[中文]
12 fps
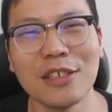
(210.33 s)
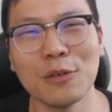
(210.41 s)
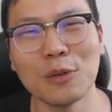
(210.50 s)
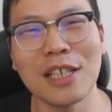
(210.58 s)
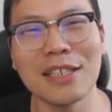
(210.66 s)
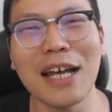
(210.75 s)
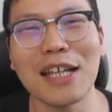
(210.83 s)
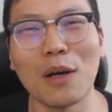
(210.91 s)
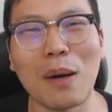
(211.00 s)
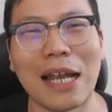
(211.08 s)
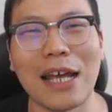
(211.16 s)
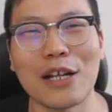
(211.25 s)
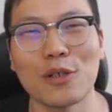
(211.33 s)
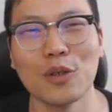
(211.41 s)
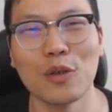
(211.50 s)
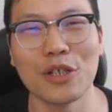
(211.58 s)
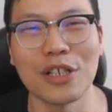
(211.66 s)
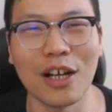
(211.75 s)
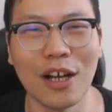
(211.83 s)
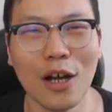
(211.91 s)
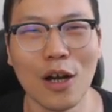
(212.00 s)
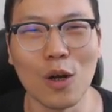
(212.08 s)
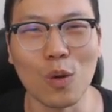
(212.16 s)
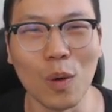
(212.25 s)
用现在的话来说就是
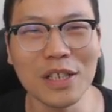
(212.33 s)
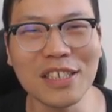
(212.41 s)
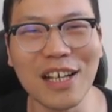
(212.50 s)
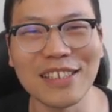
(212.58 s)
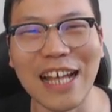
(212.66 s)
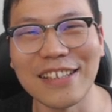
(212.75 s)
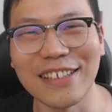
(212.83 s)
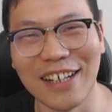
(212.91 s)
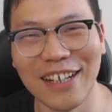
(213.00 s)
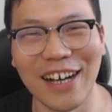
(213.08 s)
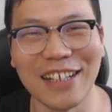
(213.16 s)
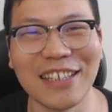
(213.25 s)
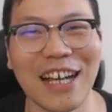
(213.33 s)
国相担当啊，